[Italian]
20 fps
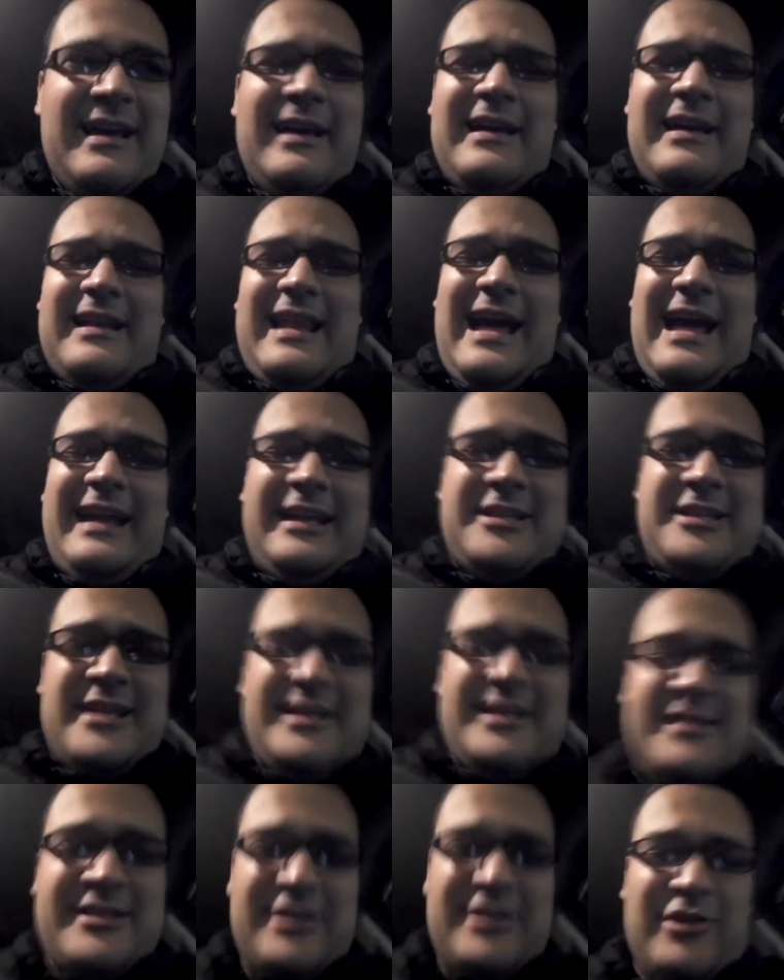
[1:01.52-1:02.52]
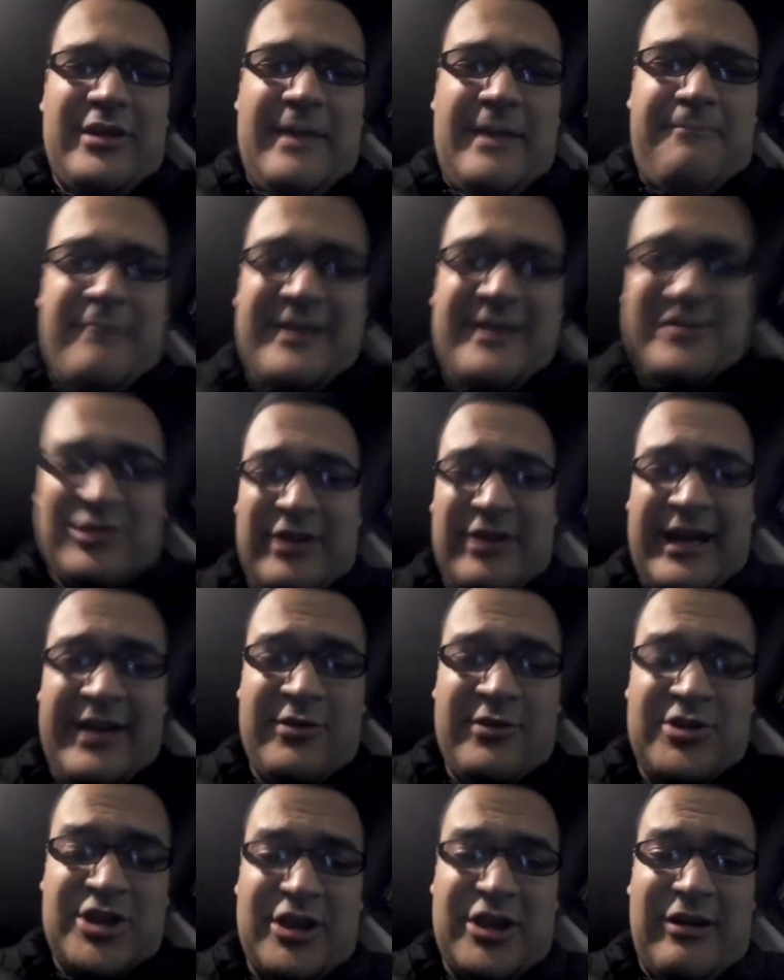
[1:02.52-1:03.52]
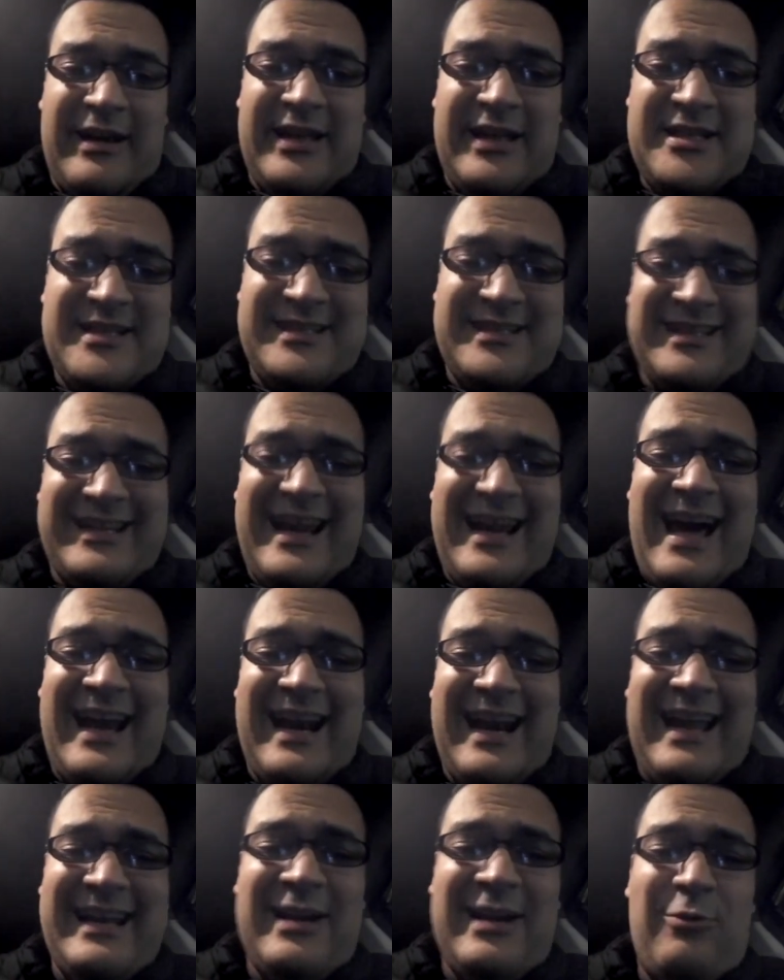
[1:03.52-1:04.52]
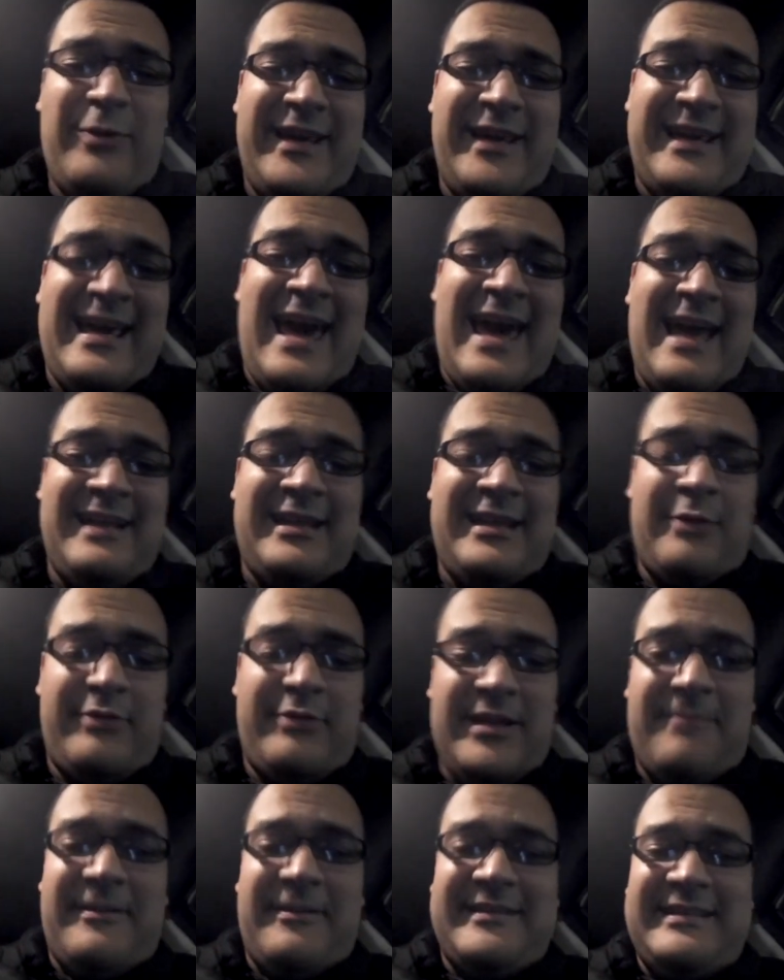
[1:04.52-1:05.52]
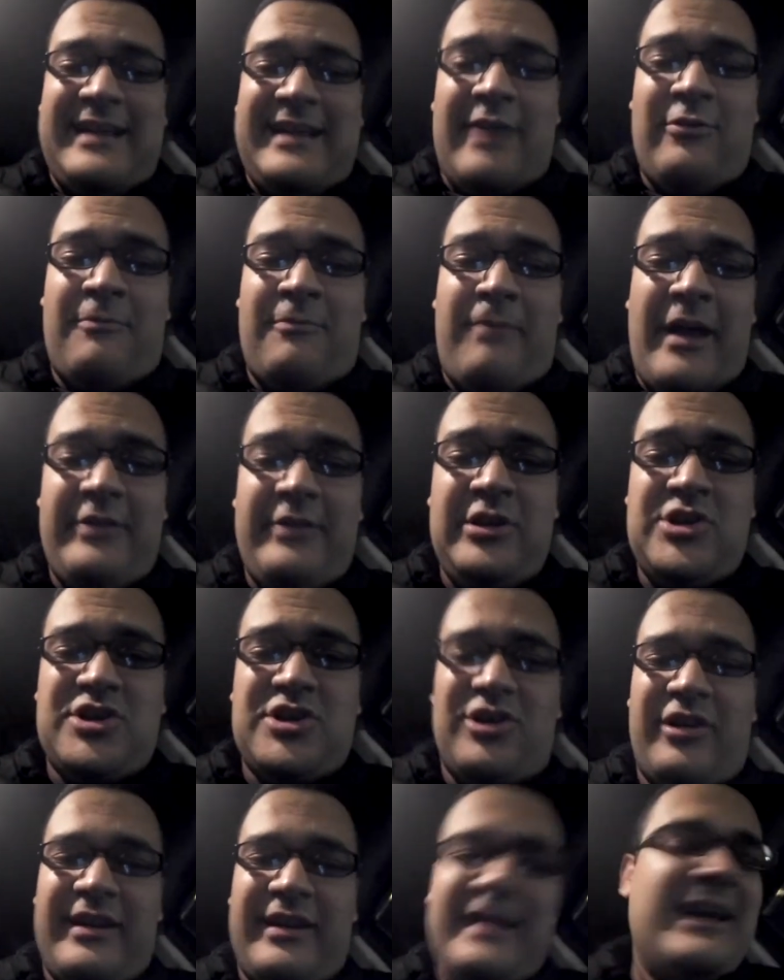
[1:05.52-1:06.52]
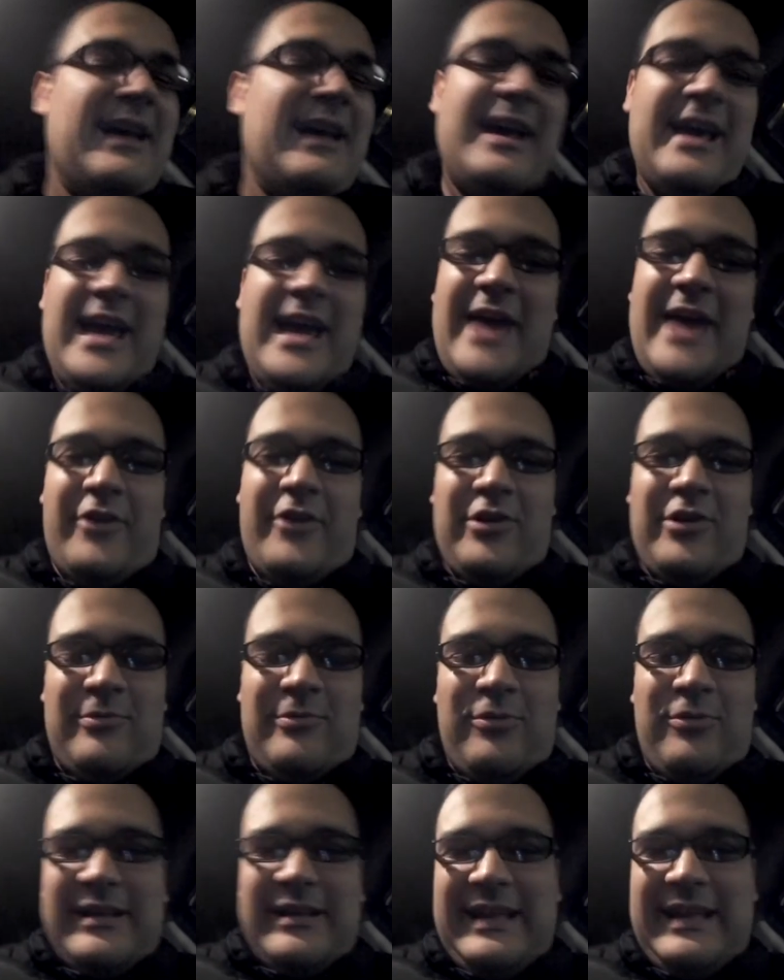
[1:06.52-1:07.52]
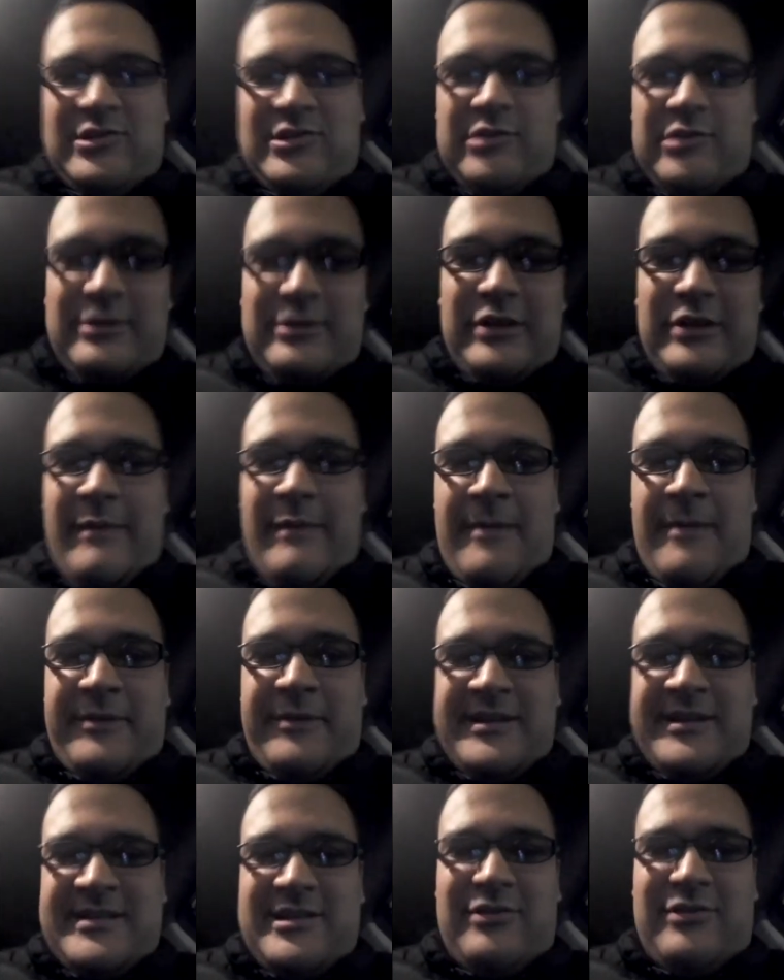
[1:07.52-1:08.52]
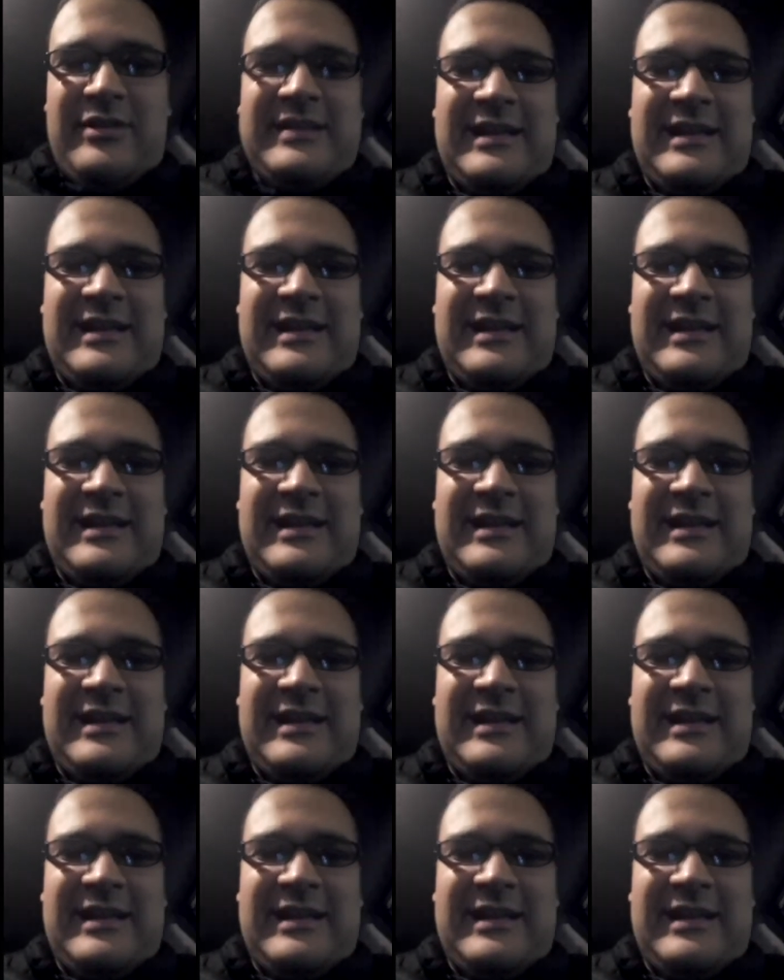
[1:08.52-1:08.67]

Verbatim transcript: la recensione penso che riuscirò a registrarla nel weekend, quindi passeranno un paio di giorni e voglio comunque dare subito le mie impressioni.